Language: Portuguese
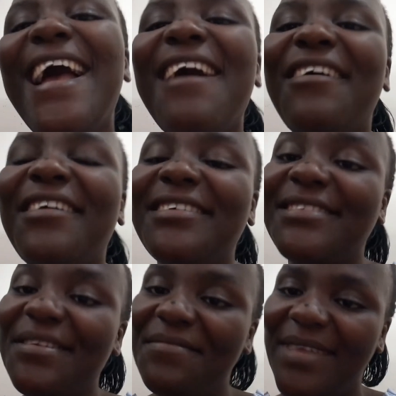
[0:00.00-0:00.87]
Olha só,
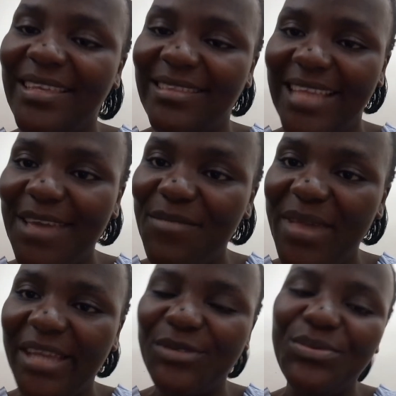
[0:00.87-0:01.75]
inventei
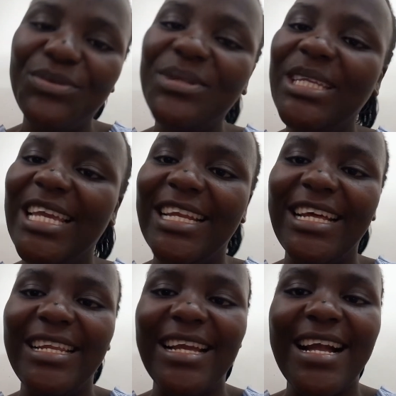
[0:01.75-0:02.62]
mesmo. Não tinha nada
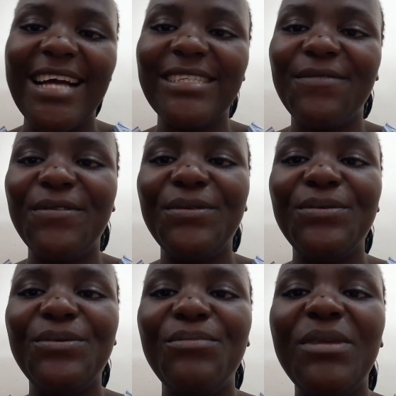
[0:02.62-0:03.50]
em casa, foi um
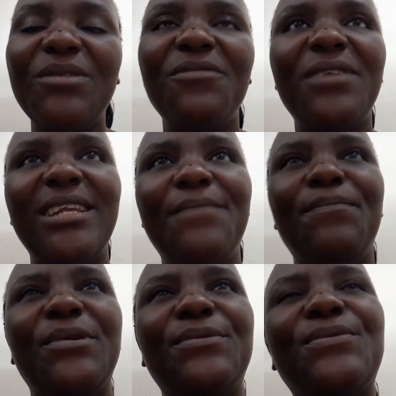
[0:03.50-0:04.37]
domingo, eu falei,
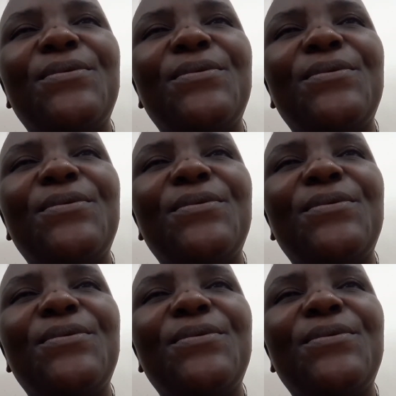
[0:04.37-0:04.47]
pronto.